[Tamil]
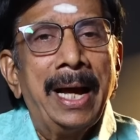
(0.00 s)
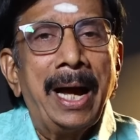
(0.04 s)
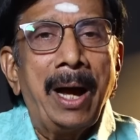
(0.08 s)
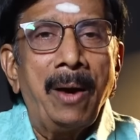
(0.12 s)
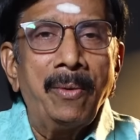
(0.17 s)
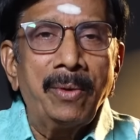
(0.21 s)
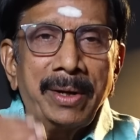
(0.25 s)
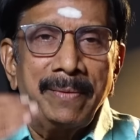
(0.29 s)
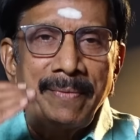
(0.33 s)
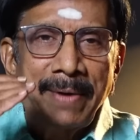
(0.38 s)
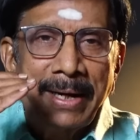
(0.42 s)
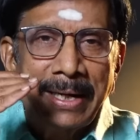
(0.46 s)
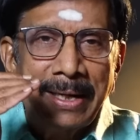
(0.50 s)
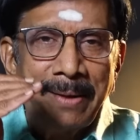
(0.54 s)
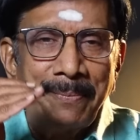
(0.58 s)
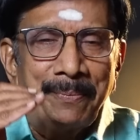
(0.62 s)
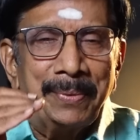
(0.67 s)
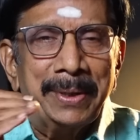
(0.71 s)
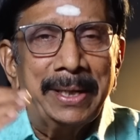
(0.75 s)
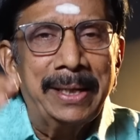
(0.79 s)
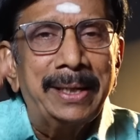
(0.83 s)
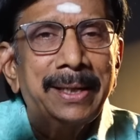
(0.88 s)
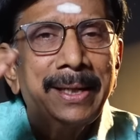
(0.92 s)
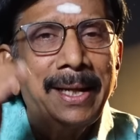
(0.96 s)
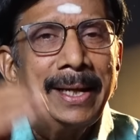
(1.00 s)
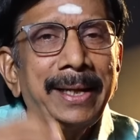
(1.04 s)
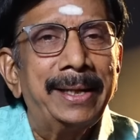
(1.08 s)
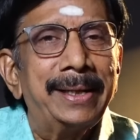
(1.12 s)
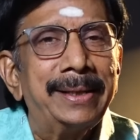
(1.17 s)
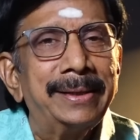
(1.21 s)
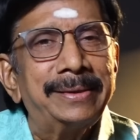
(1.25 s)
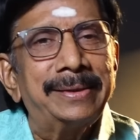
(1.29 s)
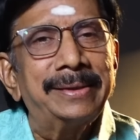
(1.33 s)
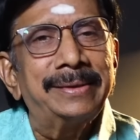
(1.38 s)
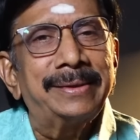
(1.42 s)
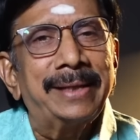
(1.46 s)
அவங்க வண்ணப்படங்களாக
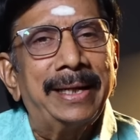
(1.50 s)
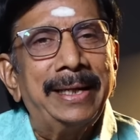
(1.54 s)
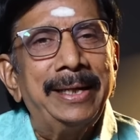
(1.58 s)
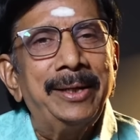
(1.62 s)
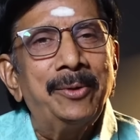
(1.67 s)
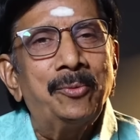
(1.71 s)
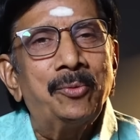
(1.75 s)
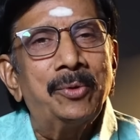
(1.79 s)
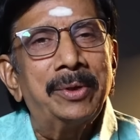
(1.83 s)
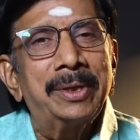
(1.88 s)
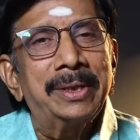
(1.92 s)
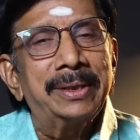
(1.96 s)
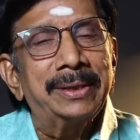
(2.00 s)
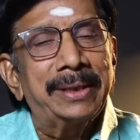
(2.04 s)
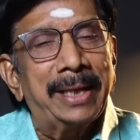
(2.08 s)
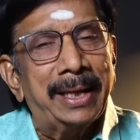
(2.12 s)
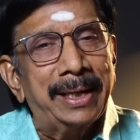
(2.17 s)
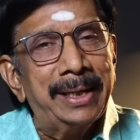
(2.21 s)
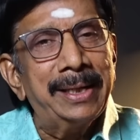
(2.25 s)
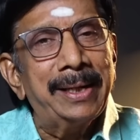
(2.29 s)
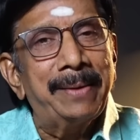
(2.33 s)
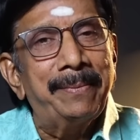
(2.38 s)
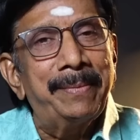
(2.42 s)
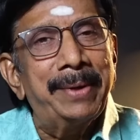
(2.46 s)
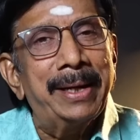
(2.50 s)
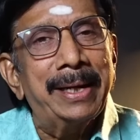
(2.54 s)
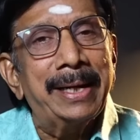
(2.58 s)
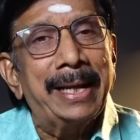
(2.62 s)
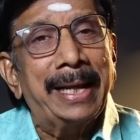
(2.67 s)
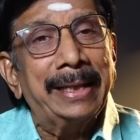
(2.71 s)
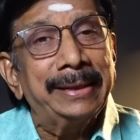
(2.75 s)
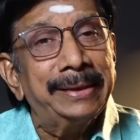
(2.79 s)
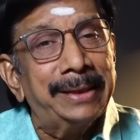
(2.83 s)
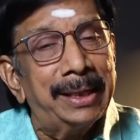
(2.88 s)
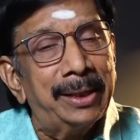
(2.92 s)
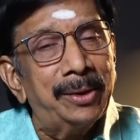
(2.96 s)
எடுத்து தள்ளி கொண்டிருந்தாரு
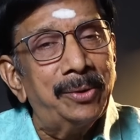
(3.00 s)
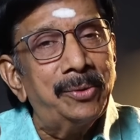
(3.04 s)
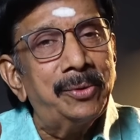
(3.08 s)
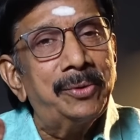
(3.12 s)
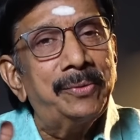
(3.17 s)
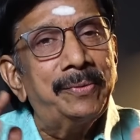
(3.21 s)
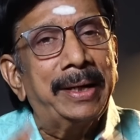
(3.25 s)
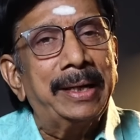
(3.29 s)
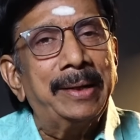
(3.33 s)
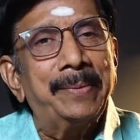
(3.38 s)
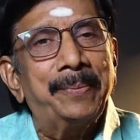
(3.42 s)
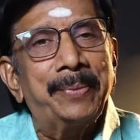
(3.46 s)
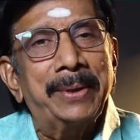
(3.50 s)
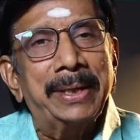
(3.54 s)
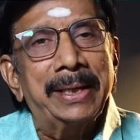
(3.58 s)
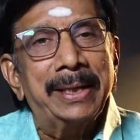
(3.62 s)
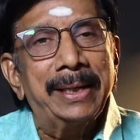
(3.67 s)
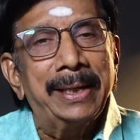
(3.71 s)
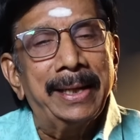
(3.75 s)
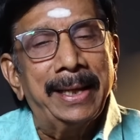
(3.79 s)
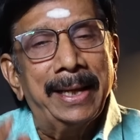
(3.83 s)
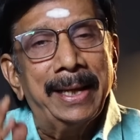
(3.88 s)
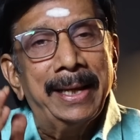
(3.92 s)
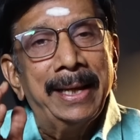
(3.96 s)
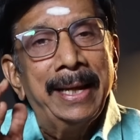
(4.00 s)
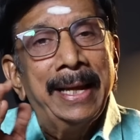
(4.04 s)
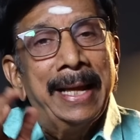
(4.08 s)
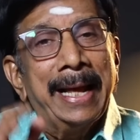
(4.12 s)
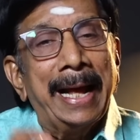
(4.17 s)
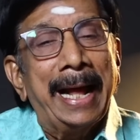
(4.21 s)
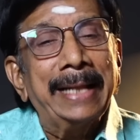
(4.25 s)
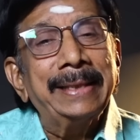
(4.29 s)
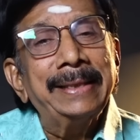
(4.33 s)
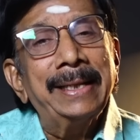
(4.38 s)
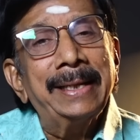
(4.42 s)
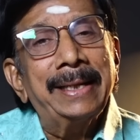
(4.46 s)
நம்மால் அந்த அளவுக்கு வண்ணப்படங்களை
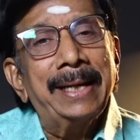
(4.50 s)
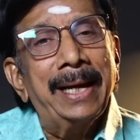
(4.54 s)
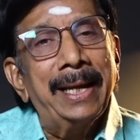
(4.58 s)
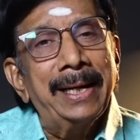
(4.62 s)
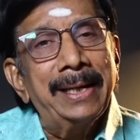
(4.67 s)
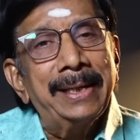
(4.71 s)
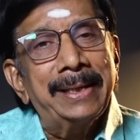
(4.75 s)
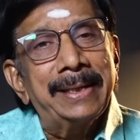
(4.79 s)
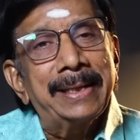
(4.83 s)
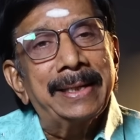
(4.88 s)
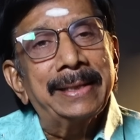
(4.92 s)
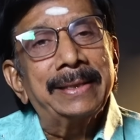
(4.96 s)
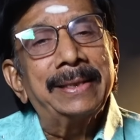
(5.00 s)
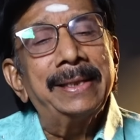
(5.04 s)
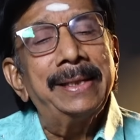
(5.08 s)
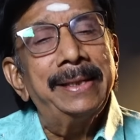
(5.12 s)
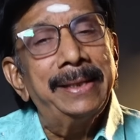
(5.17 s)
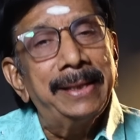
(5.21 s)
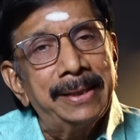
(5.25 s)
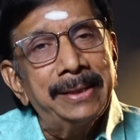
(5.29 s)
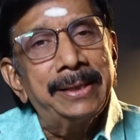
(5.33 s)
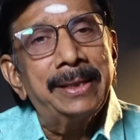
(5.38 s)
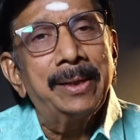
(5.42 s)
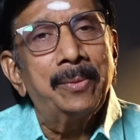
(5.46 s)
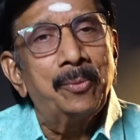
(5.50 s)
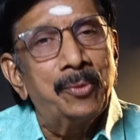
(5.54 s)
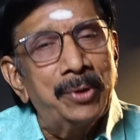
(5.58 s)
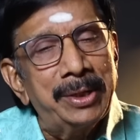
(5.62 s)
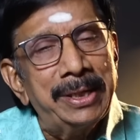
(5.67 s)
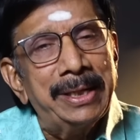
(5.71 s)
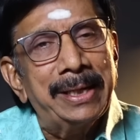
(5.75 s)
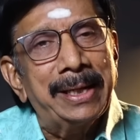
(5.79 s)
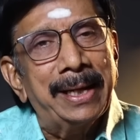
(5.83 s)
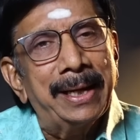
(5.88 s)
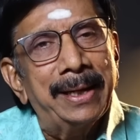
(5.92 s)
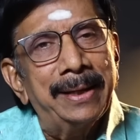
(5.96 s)
அந்த காலகட்டத்தில் எடுக்க
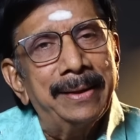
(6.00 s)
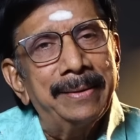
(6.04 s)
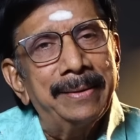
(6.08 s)
முடியல